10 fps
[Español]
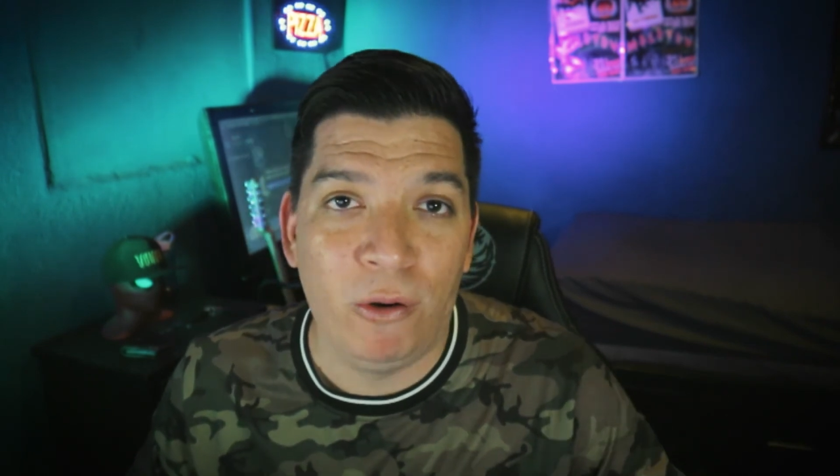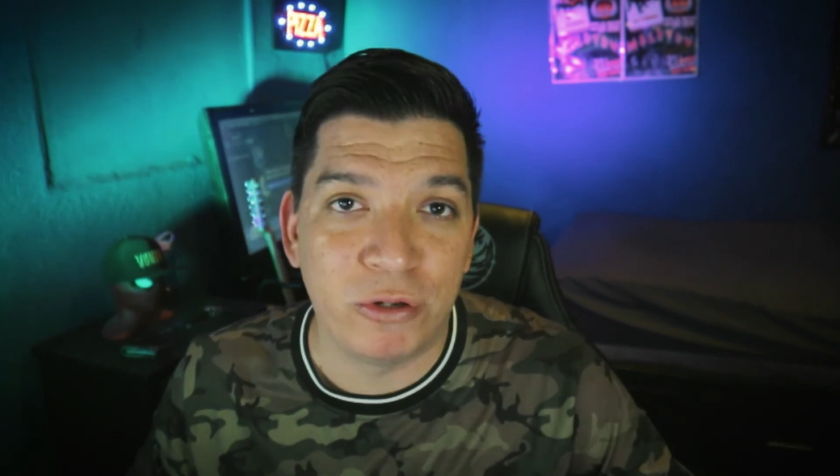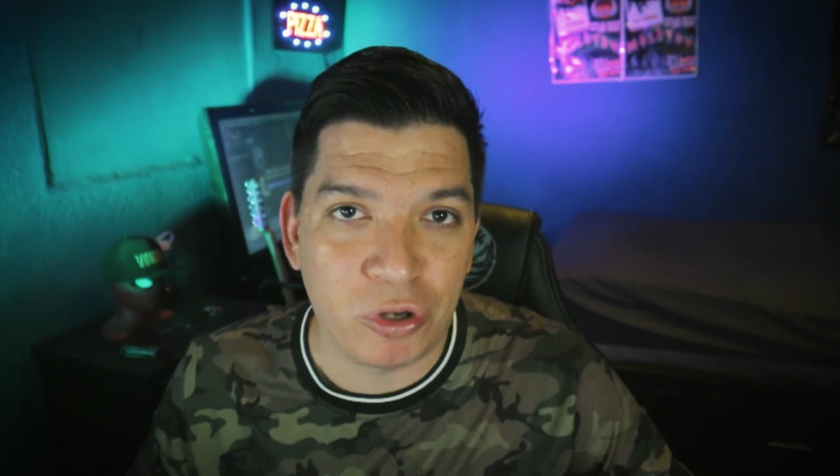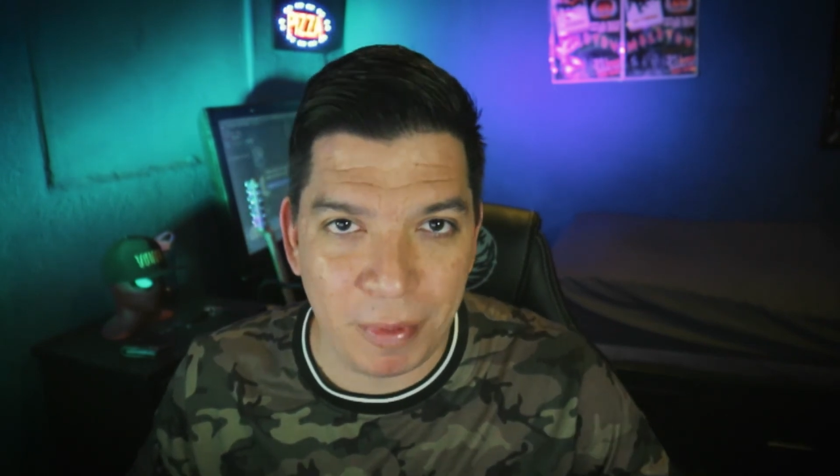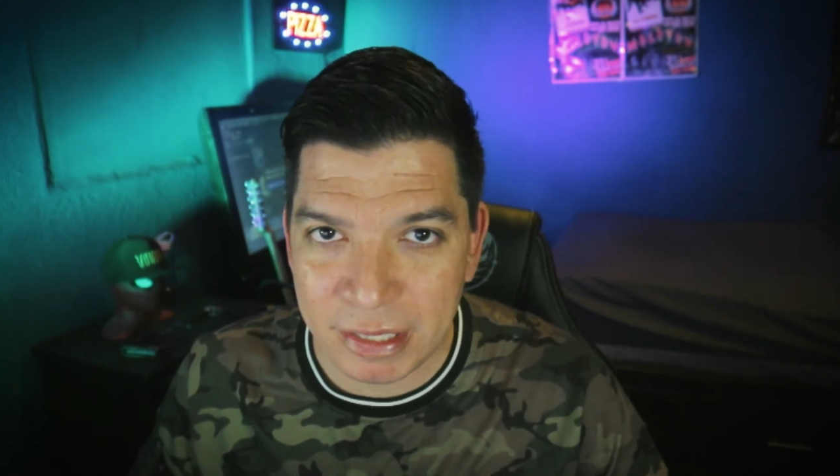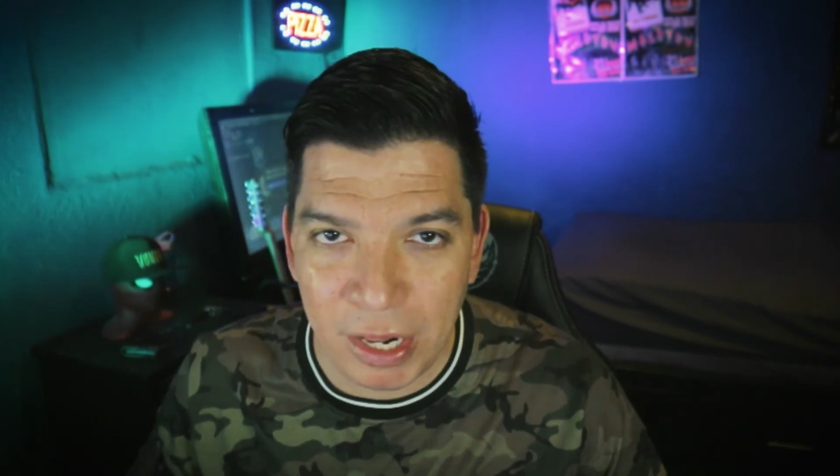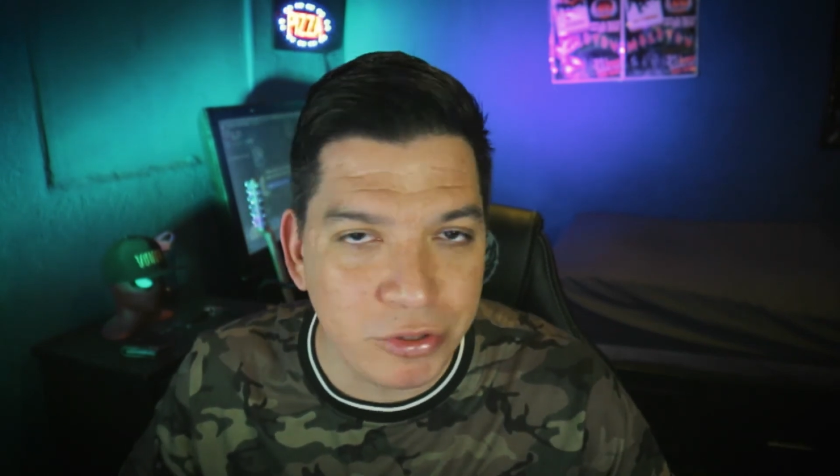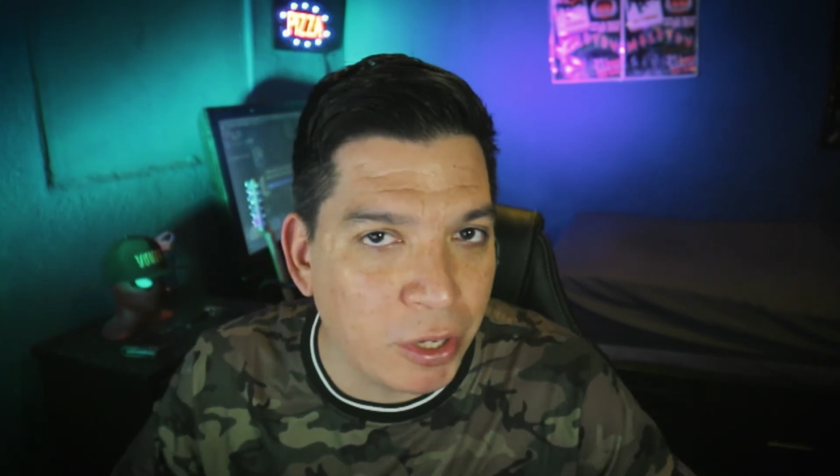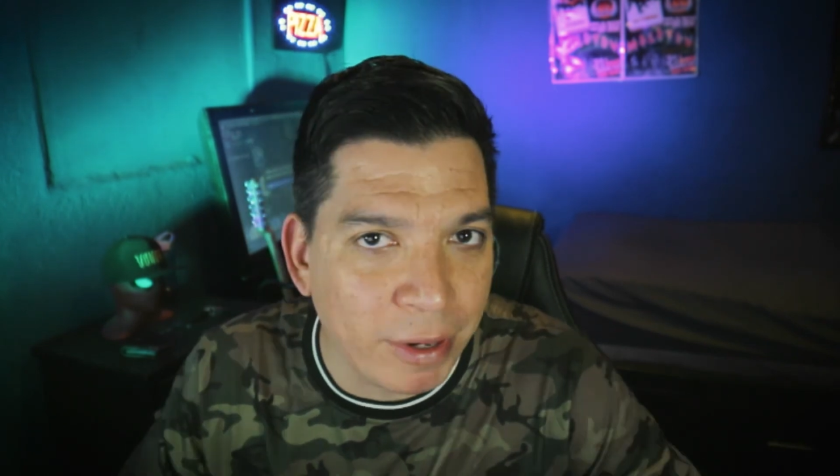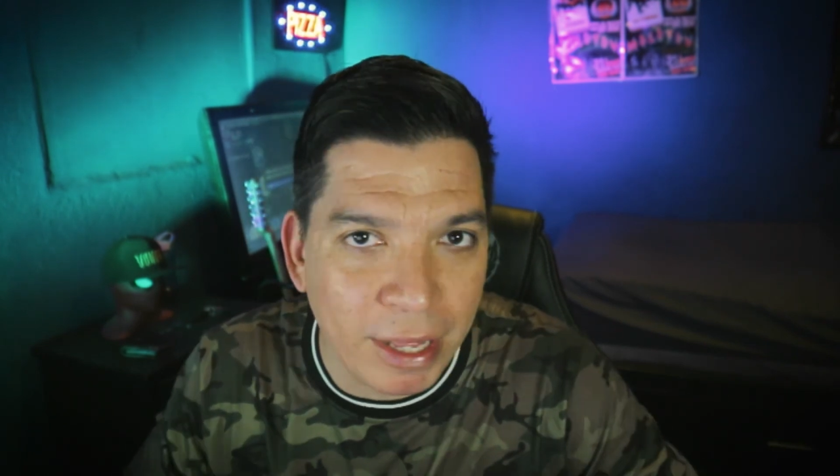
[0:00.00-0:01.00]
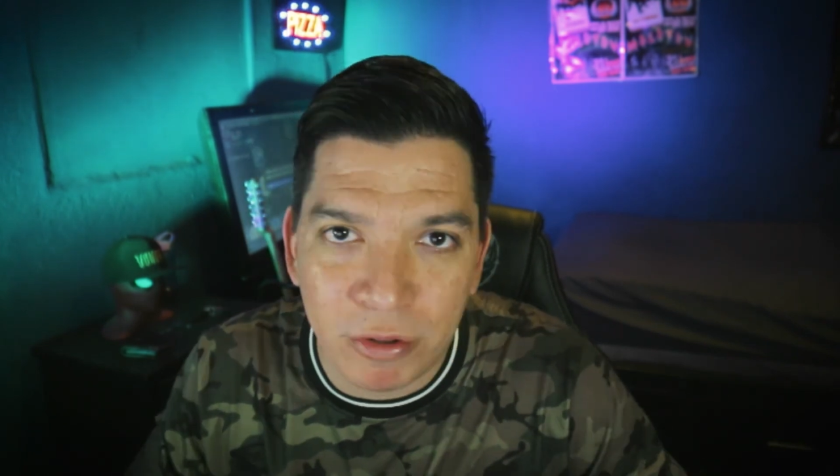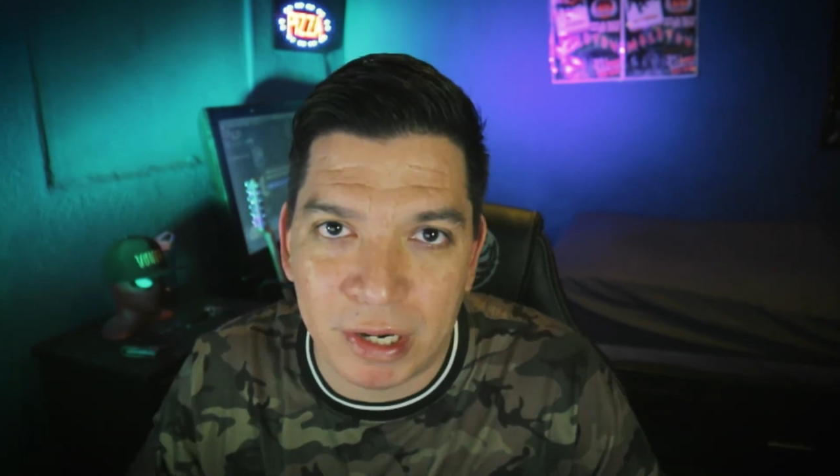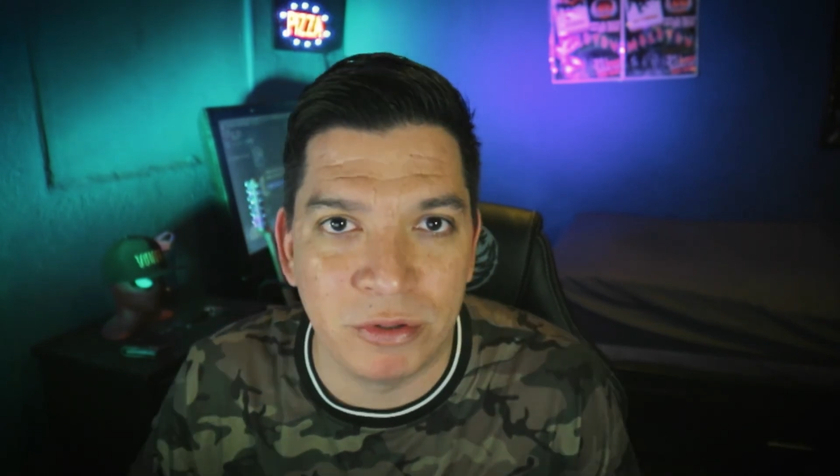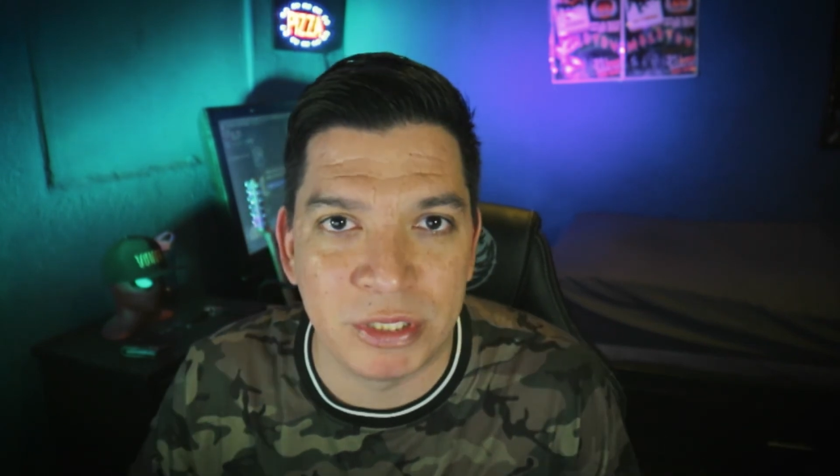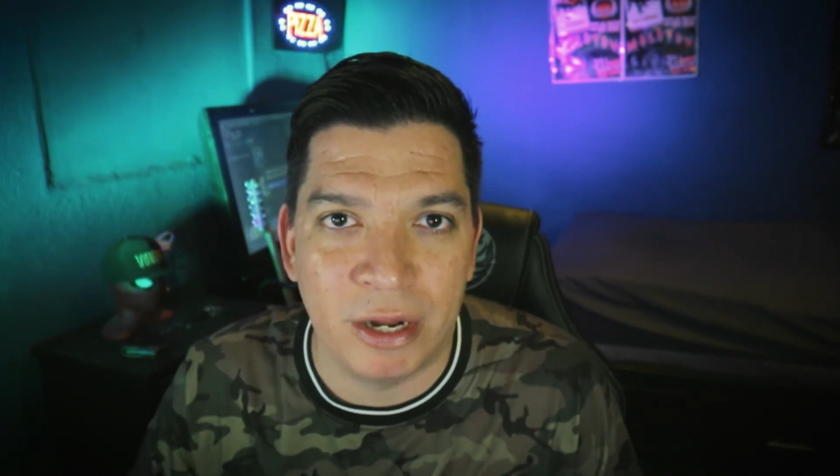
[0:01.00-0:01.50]
los comentarios que cualquier
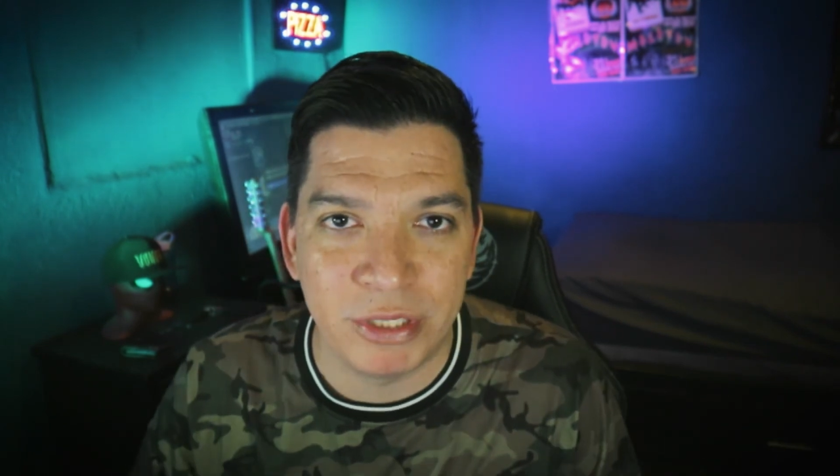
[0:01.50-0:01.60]
otra cosa.